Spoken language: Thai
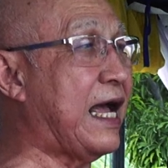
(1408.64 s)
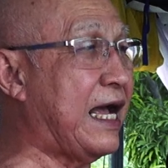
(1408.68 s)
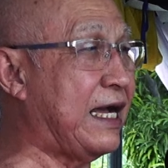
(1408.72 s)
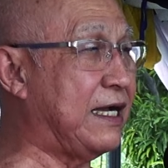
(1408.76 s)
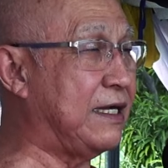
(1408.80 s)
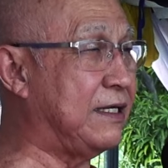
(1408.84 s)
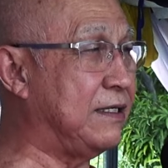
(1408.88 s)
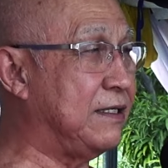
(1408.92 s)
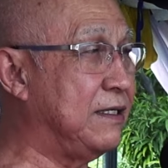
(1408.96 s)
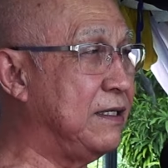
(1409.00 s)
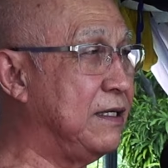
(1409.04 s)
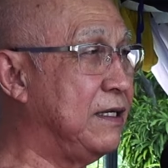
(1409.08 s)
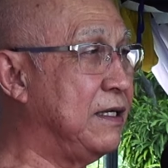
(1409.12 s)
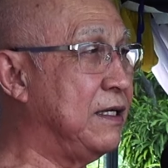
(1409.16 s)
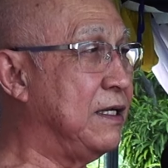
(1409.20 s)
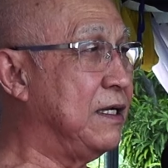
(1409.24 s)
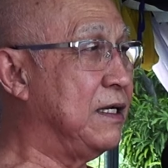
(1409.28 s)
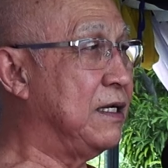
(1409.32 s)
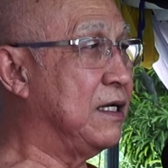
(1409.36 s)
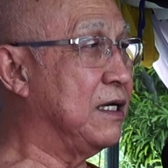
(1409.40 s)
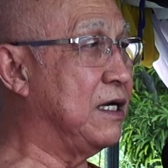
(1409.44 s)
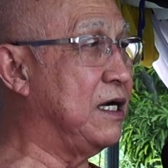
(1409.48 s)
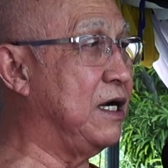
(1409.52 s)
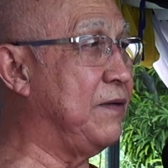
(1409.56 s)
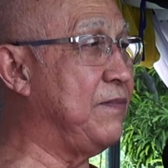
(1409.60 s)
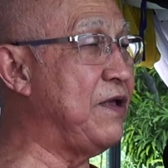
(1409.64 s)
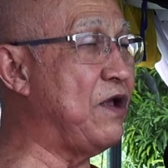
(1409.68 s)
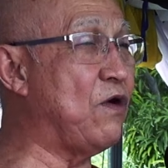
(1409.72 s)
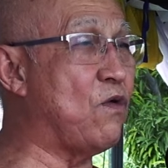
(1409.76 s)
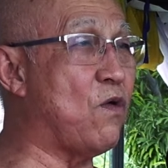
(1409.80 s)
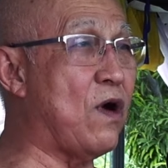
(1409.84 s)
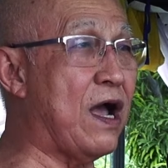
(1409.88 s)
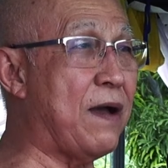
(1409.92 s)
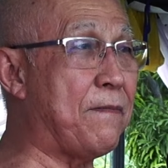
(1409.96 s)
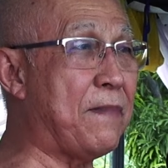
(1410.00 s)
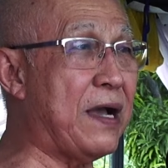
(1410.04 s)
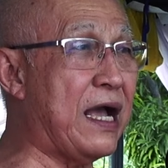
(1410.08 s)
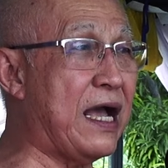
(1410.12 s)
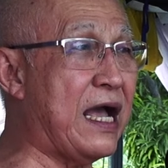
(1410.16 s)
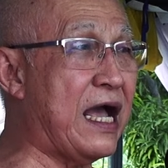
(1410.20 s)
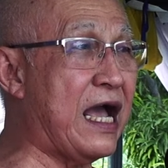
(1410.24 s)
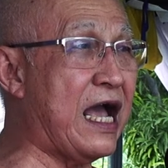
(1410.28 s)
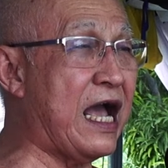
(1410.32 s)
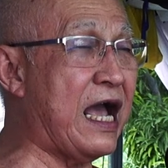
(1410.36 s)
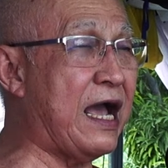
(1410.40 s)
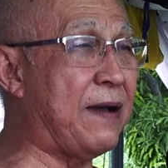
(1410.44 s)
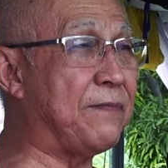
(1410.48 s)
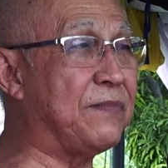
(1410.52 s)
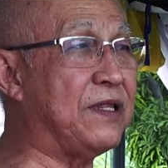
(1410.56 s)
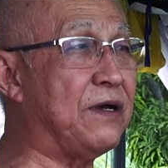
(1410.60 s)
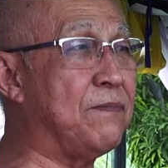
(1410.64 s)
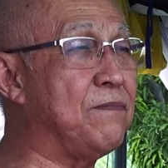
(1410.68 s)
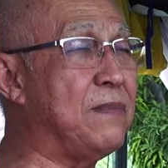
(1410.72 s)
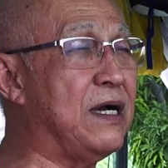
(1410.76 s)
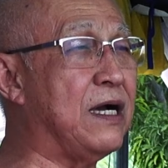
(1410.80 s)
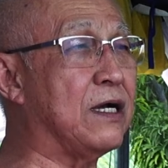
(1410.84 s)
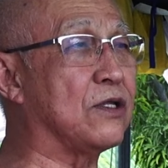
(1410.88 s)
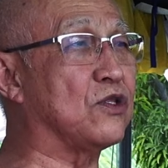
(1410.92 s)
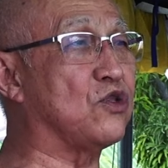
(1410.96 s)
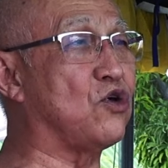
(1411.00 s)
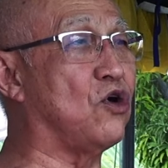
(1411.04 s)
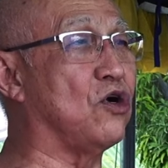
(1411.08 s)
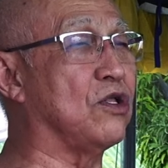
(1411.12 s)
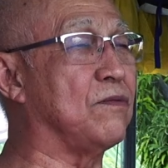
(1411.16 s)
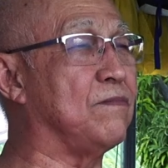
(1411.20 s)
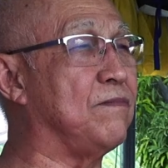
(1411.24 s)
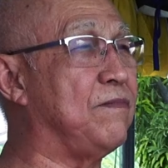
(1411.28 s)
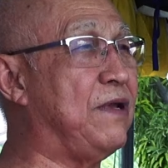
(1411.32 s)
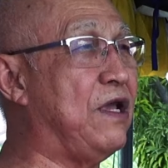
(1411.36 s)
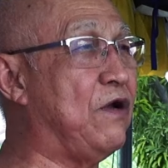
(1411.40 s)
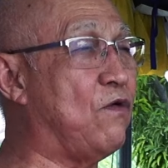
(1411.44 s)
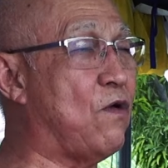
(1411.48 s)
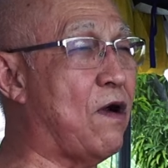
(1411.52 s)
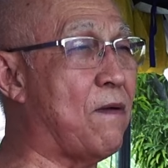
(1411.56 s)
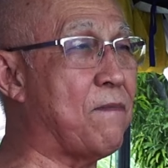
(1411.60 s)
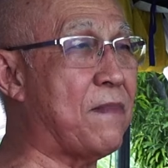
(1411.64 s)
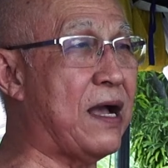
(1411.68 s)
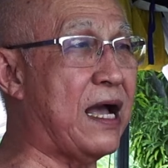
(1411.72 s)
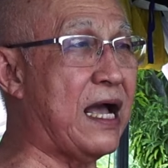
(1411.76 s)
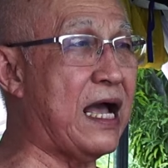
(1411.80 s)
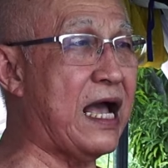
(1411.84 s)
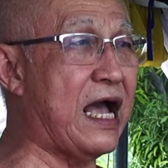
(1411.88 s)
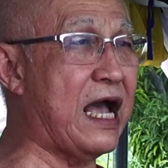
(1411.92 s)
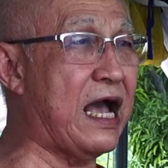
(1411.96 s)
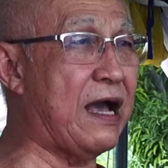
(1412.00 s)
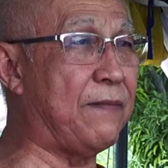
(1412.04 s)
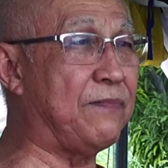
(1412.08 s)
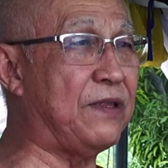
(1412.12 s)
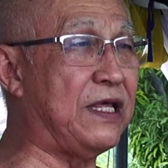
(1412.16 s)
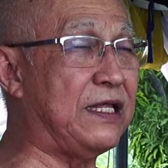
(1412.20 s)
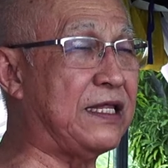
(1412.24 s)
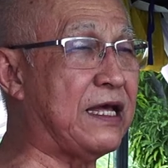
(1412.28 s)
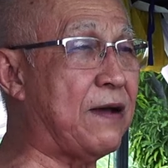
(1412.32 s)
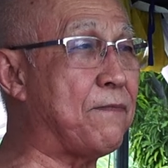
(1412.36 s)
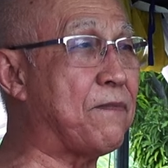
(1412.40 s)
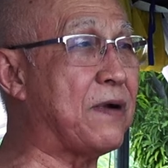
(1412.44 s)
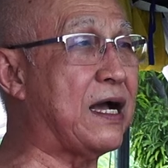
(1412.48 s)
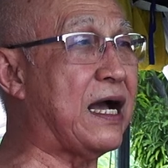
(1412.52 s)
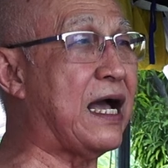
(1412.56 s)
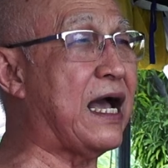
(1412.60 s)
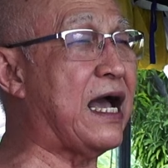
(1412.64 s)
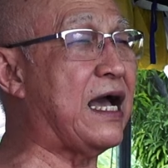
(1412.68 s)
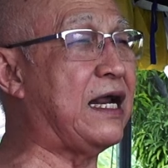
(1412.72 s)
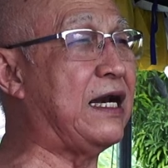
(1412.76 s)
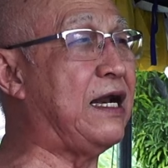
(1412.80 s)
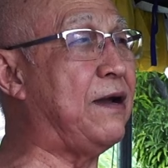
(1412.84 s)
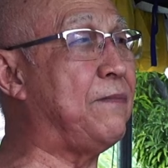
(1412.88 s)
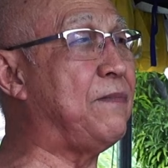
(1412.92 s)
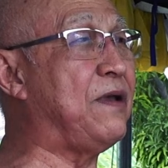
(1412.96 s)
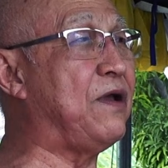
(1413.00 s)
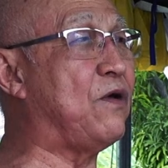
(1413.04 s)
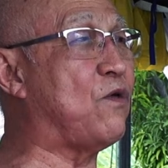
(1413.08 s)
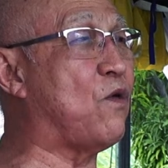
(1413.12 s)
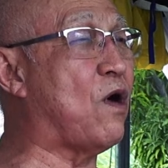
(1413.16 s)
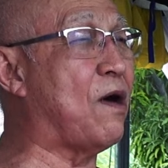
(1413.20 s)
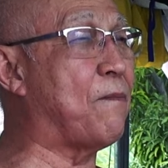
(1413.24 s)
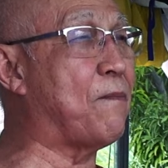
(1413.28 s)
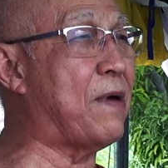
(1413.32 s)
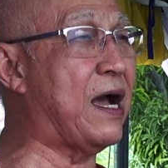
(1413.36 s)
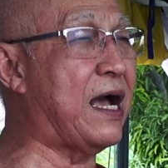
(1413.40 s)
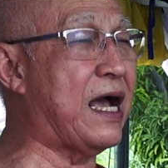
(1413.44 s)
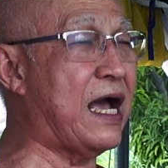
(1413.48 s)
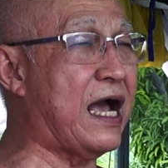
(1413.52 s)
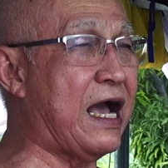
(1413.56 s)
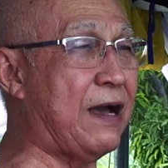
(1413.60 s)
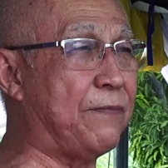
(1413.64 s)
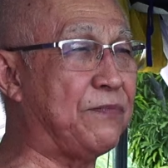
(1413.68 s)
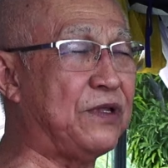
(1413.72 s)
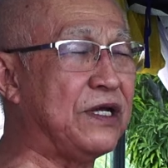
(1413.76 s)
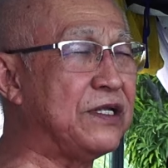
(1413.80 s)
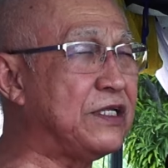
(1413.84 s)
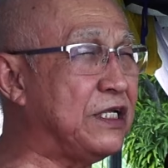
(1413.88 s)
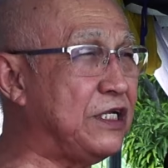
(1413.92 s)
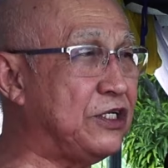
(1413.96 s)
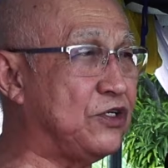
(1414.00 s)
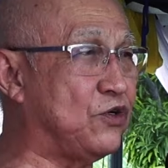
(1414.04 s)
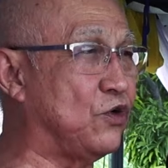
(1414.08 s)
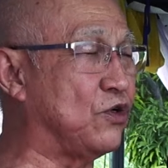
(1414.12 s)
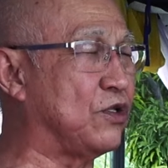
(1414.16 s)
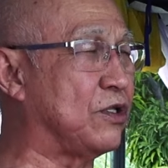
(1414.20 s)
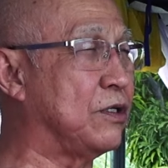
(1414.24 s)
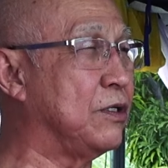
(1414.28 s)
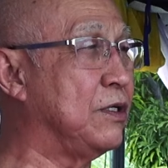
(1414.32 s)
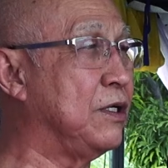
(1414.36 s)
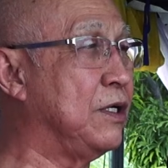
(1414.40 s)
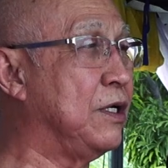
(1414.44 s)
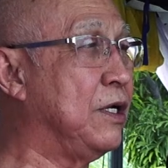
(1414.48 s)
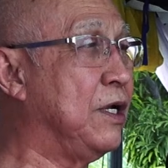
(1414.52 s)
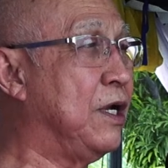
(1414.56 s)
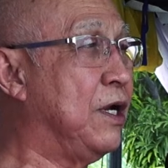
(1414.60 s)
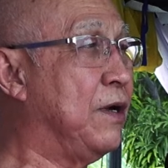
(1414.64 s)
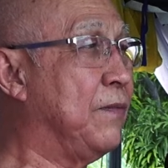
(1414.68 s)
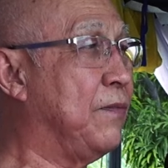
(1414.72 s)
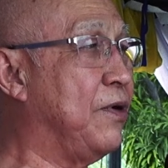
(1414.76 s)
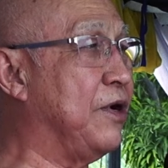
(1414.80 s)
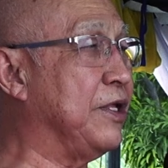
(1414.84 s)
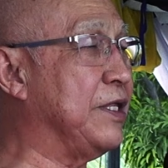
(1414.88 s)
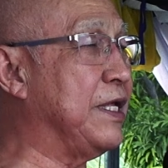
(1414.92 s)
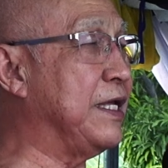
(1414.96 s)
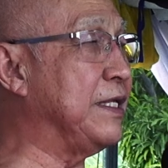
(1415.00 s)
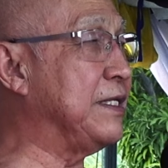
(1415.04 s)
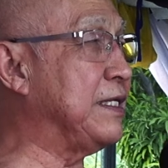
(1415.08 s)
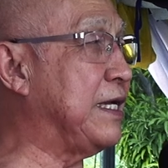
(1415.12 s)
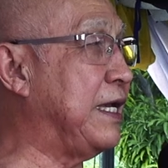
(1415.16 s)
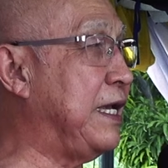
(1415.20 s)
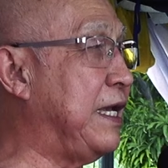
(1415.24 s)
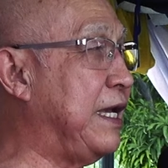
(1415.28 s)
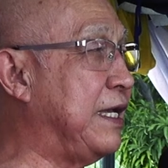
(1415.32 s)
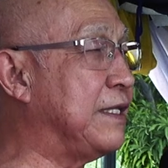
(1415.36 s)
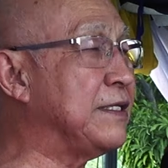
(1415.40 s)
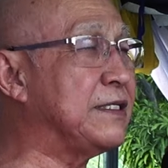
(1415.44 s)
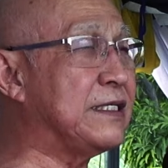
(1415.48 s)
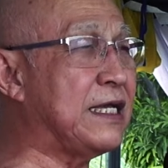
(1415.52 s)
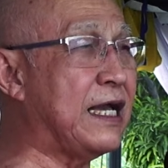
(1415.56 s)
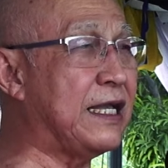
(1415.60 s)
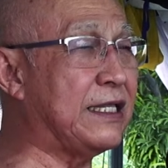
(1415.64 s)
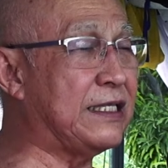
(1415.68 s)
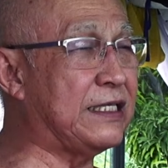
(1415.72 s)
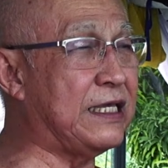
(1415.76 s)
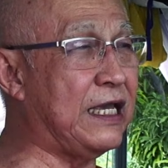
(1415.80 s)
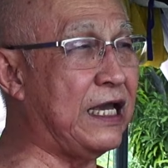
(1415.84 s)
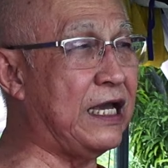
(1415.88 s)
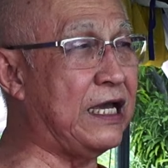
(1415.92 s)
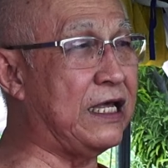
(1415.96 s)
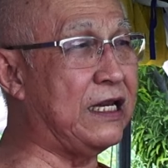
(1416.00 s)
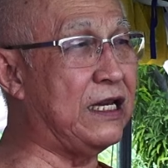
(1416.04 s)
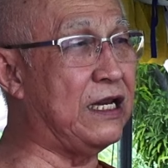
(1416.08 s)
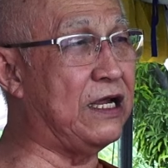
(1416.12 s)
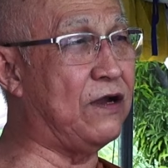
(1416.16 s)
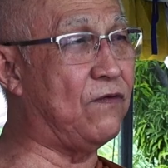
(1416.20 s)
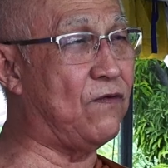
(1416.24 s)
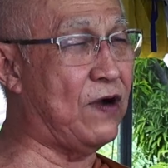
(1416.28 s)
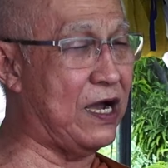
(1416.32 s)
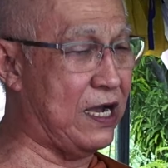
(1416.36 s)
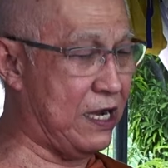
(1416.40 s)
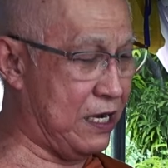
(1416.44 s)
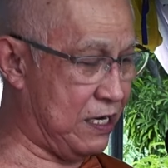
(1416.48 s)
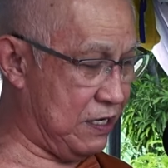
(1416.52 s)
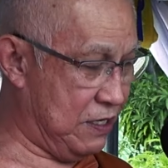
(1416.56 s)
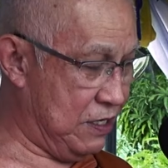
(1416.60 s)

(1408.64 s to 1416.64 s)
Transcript: นังคือมีความงามทั้งเบื้องต้นมีความงามในท่ามกลางและมีความงามถึงที่สุดเพราะนั้นจะเห็นชัดเจนเลยว่า